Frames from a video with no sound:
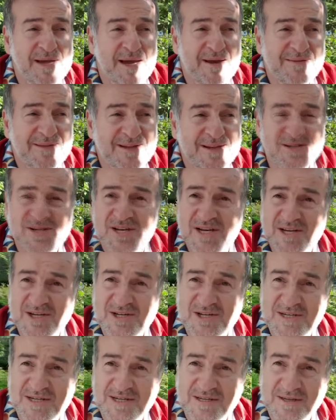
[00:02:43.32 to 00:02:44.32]
evleneceği
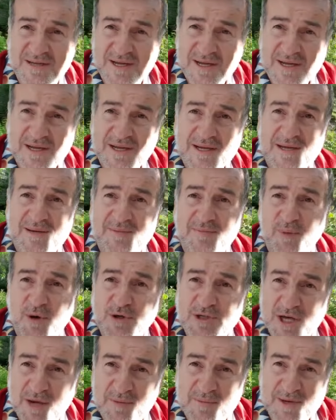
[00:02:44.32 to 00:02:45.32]
kişinin
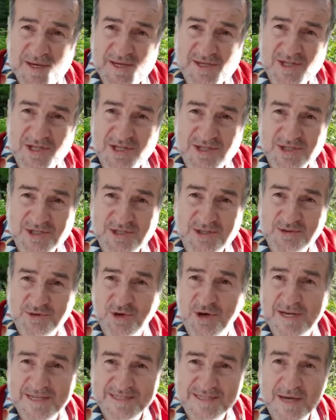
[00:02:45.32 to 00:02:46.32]
boşanmaya çalıştığını
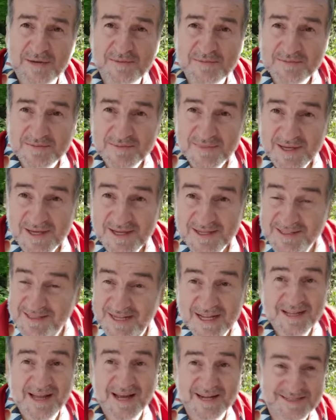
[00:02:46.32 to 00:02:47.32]
söylesem
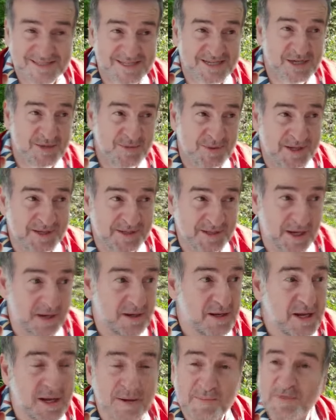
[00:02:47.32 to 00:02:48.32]
ne dersin gibilerinden.
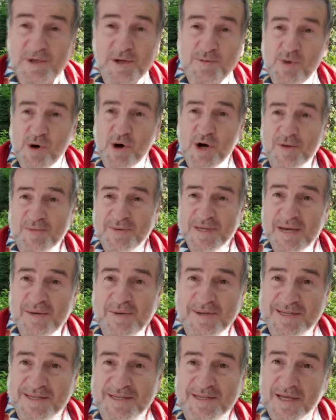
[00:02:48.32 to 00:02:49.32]
Bir de program niye
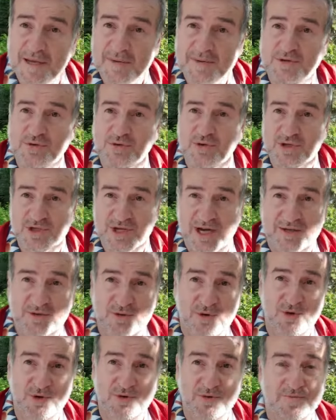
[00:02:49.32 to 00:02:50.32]
bitti diye bir soru
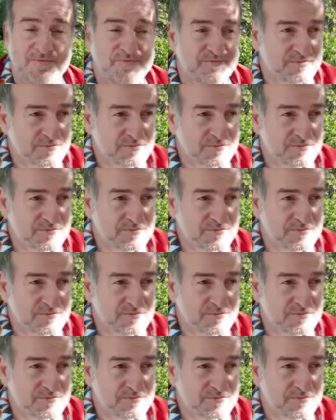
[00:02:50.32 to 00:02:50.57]
işareti koydum.